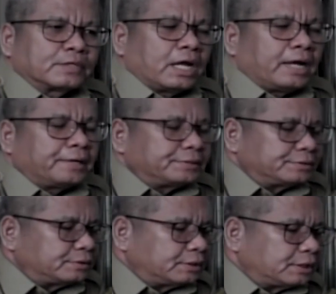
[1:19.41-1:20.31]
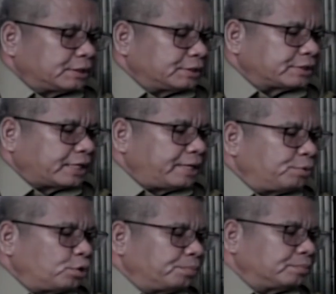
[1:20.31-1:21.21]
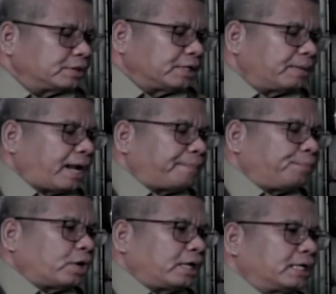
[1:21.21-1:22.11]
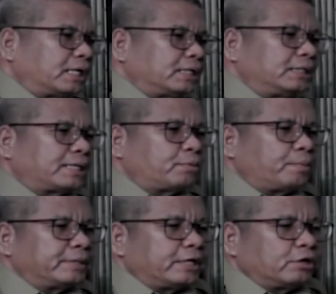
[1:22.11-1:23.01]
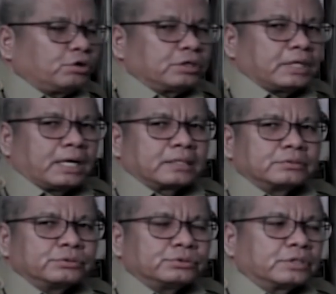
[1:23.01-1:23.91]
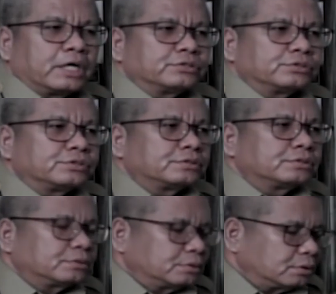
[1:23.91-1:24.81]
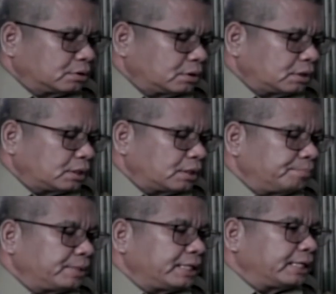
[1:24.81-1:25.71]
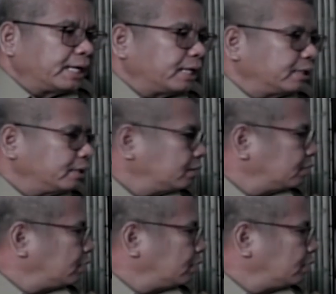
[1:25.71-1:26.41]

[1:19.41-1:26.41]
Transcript: Nah, eh, saya belum menerima laporan dari Kabupaten Kota untuk kasus e, meninggal ya.